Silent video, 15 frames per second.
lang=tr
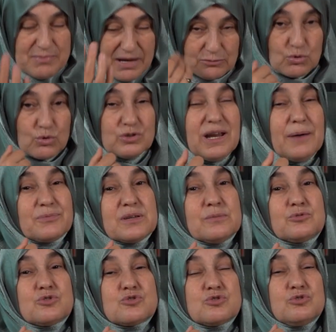Ben doğru
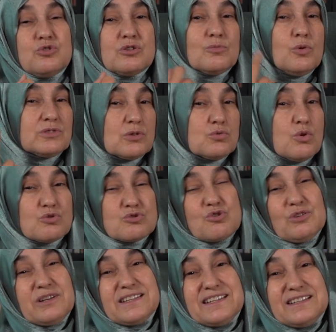yaptığımı düşünüyorum, o da doğru
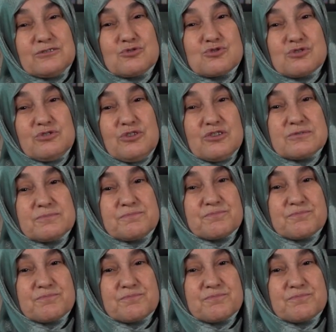söylediğini düşünüyor.